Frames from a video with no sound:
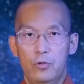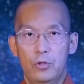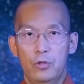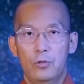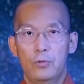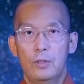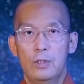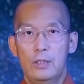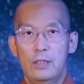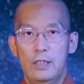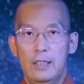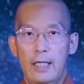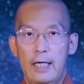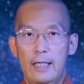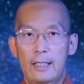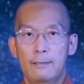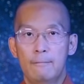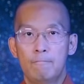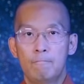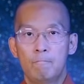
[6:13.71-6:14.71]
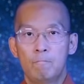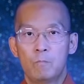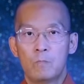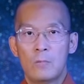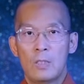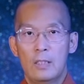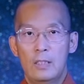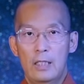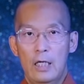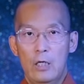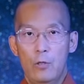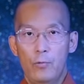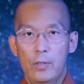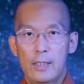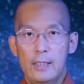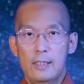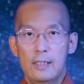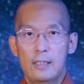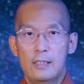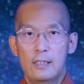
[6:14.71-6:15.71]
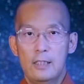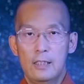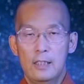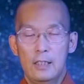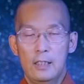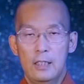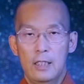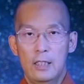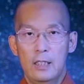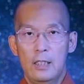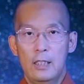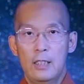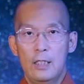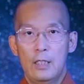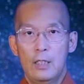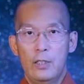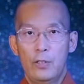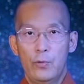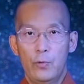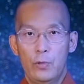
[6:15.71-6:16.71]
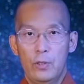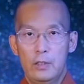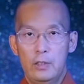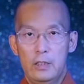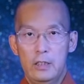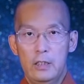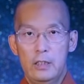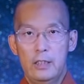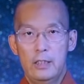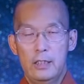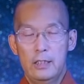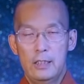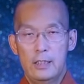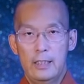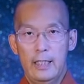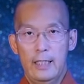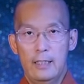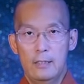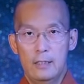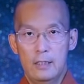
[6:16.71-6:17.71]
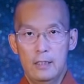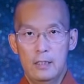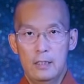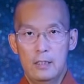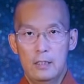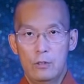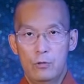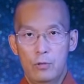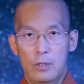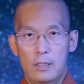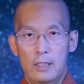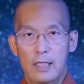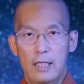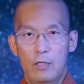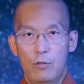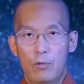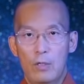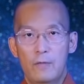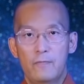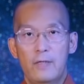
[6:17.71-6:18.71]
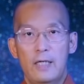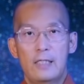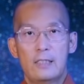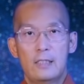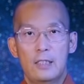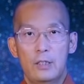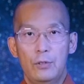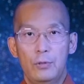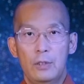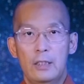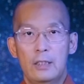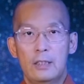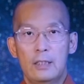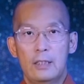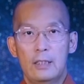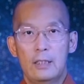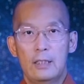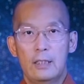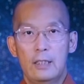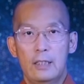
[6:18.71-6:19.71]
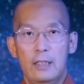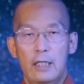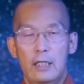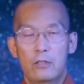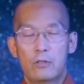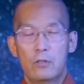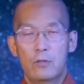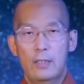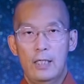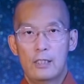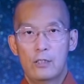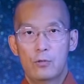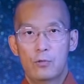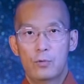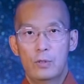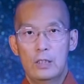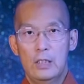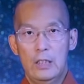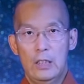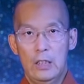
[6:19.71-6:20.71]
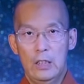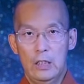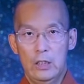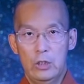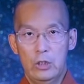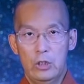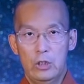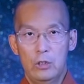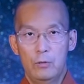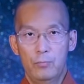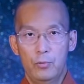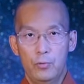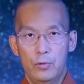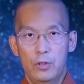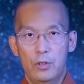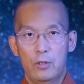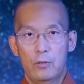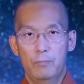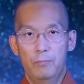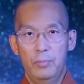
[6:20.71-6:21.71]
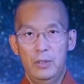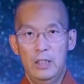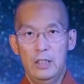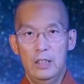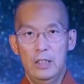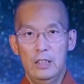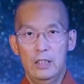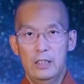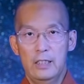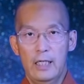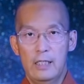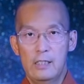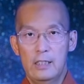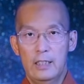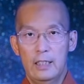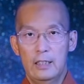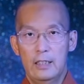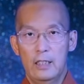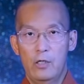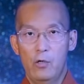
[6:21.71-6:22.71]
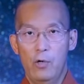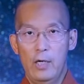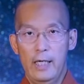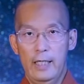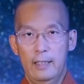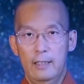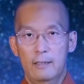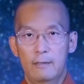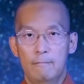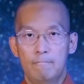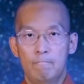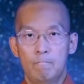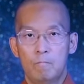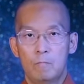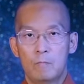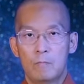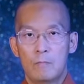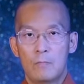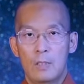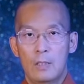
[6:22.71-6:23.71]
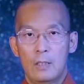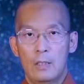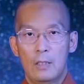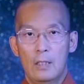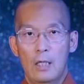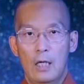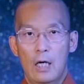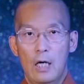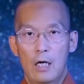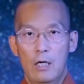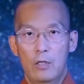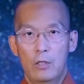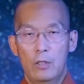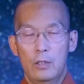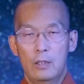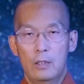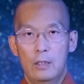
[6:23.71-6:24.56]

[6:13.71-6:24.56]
修得起来。然后，为了这个事情呢。我积极资粮，尽自罪障，广发正愿。然后庄大师说：“已逝不久，比你想象的快。”好，